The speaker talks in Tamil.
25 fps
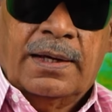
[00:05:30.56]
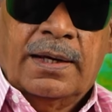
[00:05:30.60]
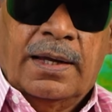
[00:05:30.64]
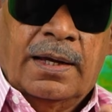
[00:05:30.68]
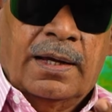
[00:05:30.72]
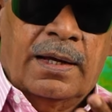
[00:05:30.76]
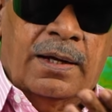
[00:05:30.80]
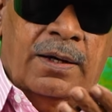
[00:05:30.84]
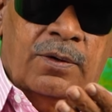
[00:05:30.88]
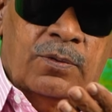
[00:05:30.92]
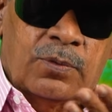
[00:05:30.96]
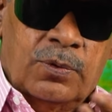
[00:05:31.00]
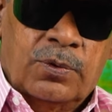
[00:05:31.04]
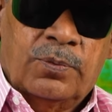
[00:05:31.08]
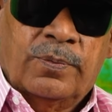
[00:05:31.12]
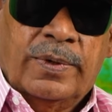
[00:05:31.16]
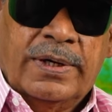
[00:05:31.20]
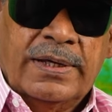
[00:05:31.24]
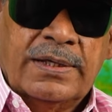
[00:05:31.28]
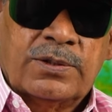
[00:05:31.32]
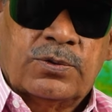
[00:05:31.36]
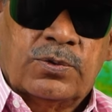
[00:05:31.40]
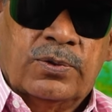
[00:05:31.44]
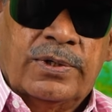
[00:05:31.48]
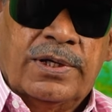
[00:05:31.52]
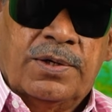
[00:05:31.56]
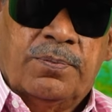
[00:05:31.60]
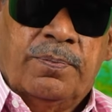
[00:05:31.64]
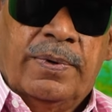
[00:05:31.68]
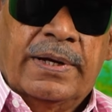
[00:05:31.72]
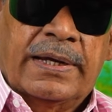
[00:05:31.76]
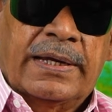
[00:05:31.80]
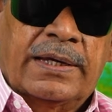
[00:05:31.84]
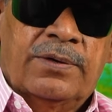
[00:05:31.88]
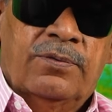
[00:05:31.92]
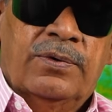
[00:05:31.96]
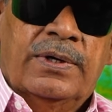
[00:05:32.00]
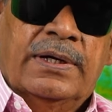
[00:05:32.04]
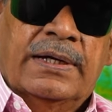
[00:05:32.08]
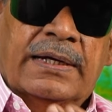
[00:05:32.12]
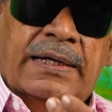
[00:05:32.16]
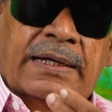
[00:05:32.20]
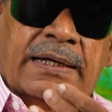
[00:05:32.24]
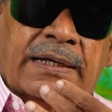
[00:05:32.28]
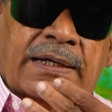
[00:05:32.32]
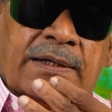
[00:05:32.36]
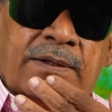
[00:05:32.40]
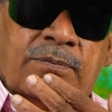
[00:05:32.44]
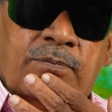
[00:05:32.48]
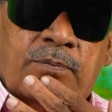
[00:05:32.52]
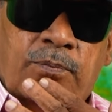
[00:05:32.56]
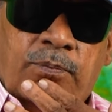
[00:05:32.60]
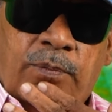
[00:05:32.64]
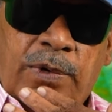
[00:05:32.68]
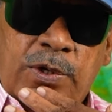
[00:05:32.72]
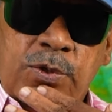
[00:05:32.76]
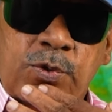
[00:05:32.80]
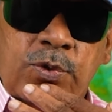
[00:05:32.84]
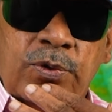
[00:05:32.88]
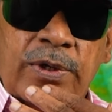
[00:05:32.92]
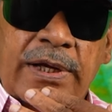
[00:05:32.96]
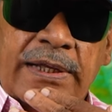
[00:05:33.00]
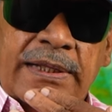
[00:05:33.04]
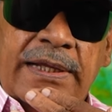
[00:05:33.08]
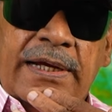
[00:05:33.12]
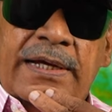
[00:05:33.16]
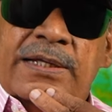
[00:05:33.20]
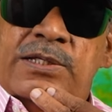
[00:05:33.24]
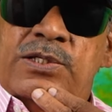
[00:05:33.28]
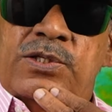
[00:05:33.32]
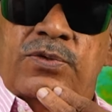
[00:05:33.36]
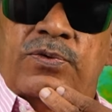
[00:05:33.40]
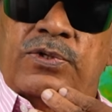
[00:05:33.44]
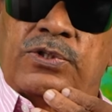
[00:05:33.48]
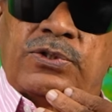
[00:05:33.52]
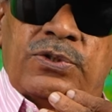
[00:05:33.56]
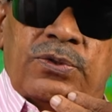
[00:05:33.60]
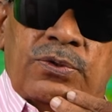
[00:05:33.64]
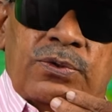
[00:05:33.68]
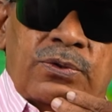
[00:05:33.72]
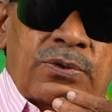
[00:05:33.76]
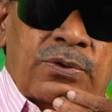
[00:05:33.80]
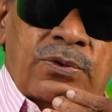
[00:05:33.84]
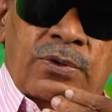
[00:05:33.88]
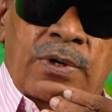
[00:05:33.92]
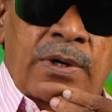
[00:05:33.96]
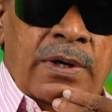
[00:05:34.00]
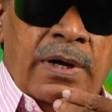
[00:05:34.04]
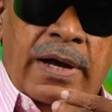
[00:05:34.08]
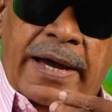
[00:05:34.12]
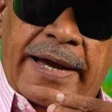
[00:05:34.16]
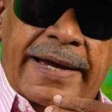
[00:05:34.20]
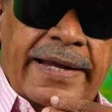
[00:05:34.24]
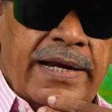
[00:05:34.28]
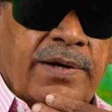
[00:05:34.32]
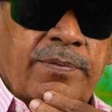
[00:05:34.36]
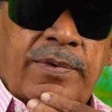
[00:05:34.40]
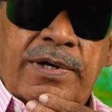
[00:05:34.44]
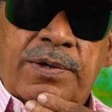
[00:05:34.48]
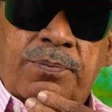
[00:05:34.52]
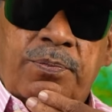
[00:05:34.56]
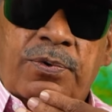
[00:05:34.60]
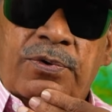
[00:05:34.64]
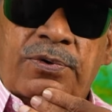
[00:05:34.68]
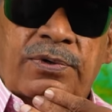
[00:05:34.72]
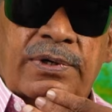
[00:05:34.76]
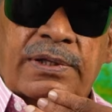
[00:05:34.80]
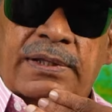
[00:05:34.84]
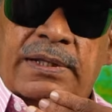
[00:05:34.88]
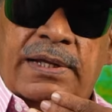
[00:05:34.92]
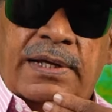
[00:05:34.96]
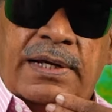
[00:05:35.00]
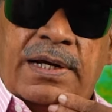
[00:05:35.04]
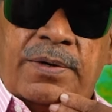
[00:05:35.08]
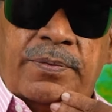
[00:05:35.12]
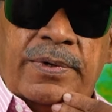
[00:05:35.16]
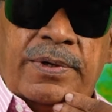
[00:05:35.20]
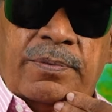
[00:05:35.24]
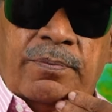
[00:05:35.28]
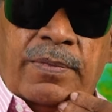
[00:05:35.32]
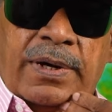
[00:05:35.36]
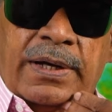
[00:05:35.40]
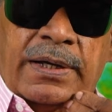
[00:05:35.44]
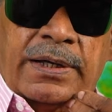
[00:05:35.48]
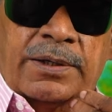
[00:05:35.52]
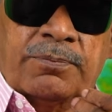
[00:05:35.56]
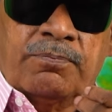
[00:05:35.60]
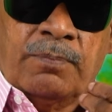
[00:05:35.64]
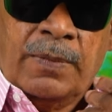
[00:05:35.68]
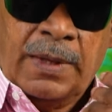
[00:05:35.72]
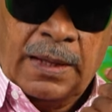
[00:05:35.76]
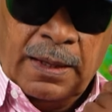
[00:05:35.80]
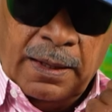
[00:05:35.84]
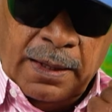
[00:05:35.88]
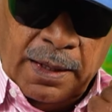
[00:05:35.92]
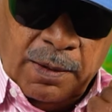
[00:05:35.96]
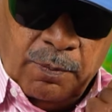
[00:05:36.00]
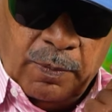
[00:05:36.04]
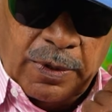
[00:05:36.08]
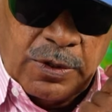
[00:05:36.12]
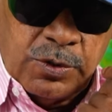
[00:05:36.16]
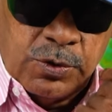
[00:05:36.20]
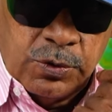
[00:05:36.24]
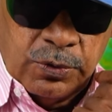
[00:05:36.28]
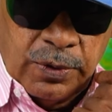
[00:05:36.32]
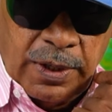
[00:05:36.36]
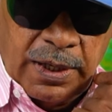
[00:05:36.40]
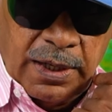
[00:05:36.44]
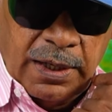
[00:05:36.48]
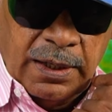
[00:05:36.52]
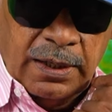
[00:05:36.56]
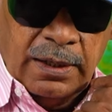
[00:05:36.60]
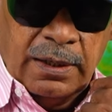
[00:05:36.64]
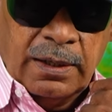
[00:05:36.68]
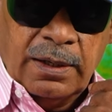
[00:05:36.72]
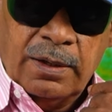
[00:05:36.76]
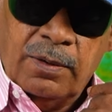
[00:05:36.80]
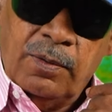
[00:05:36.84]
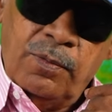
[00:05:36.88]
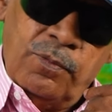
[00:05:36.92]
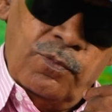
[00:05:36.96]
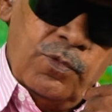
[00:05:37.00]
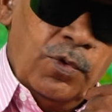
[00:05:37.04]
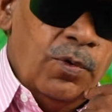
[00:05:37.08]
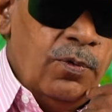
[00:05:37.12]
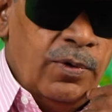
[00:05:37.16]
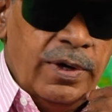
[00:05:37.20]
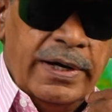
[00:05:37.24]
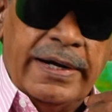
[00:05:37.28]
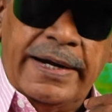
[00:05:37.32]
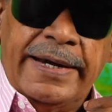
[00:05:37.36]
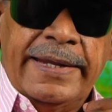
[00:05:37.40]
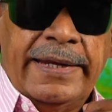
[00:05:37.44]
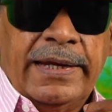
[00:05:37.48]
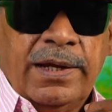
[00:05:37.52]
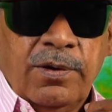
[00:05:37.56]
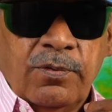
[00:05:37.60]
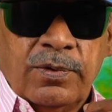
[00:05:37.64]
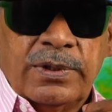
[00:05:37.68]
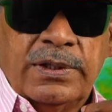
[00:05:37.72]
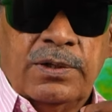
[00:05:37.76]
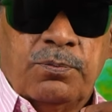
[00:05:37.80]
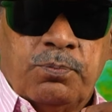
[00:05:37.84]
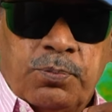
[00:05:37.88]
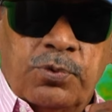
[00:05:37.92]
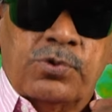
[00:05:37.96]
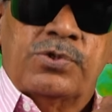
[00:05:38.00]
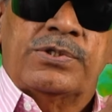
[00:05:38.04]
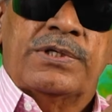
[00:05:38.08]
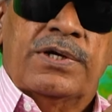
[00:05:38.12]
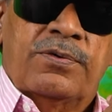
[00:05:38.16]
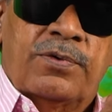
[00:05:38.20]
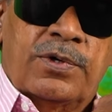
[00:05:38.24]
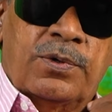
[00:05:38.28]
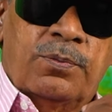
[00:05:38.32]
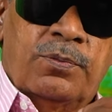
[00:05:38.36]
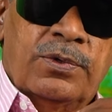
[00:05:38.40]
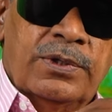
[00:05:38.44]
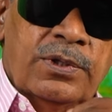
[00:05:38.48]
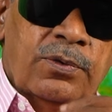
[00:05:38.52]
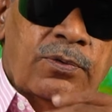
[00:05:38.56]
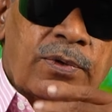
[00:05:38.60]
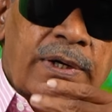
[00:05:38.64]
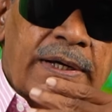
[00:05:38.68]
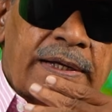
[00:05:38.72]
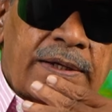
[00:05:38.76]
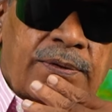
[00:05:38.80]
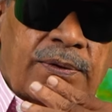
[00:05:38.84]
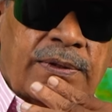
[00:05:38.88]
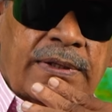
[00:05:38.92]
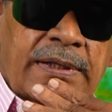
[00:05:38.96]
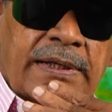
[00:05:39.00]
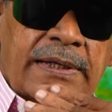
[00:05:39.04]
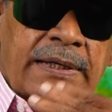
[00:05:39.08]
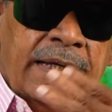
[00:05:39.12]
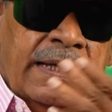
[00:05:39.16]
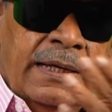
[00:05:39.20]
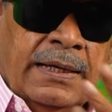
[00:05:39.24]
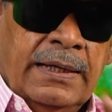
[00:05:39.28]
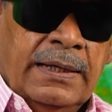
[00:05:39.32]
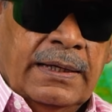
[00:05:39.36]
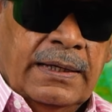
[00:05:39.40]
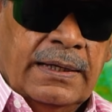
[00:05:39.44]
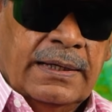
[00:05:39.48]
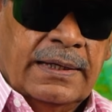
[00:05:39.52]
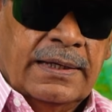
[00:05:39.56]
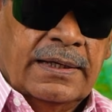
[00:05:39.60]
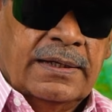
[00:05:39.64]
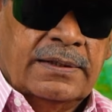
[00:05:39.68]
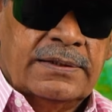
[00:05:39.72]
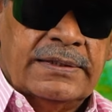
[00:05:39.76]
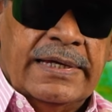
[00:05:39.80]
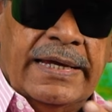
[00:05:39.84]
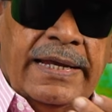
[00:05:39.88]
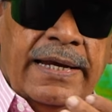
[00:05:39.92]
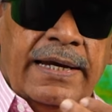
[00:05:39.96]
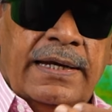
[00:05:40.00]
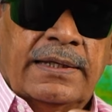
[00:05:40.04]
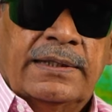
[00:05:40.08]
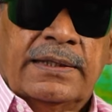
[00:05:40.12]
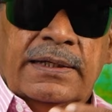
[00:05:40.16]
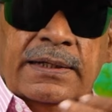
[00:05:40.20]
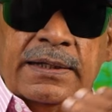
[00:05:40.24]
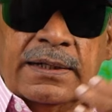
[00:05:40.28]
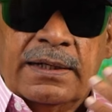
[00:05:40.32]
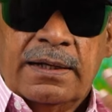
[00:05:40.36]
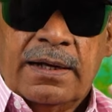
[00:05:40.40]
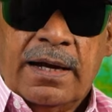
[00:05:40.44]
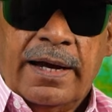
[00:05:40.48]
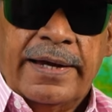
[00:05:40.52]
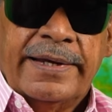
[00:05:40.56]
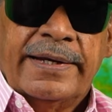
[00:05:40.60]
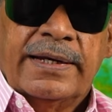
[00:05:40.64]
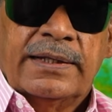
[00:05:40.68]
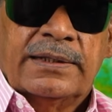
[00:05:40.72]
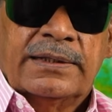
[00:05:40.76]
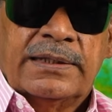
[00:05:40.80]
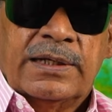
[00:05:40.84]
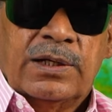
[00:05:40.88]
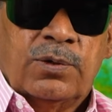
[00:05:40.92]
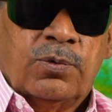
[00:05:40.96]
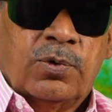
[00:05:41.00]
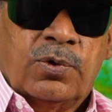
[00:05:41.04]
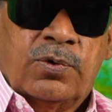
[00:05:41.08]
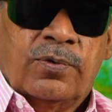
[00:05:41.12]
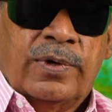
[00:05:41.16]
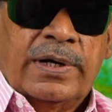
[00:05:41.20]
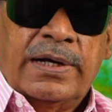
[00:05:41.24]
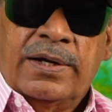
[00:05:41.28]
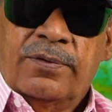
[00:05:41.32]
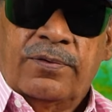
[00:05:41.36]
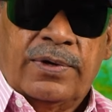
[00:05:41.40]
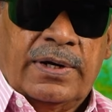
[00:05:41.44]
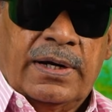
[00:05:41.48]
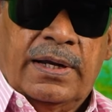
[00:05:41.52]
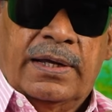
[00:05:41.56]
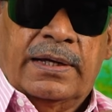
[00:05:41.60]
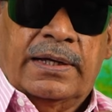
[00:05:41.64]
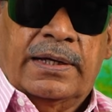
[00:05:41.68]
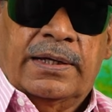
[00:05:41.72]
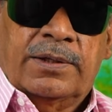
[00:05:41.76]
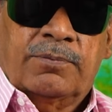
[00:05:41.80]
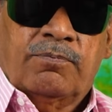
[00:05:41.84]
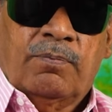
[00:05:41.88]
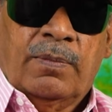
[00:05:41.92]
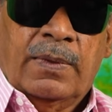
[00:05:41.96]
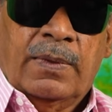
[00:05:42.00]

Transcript: நான் ஒரு முறை சொல்லியிருப்பாங்க இவங்க மஞ்சுளா தான் அஞ்சு வருஷம் அக்ரிமெண்ட் போட்டிருந்தார் அப்படிம்பாங்க மஞ்சுளா ஒவ்வொரு நடிகையும் வந்து புதுசாக வரும்போது உங்களுக்கு வந்து ஜெயலலிதா ஆயிரத்தில் ஒருவனில் வர்றாங்க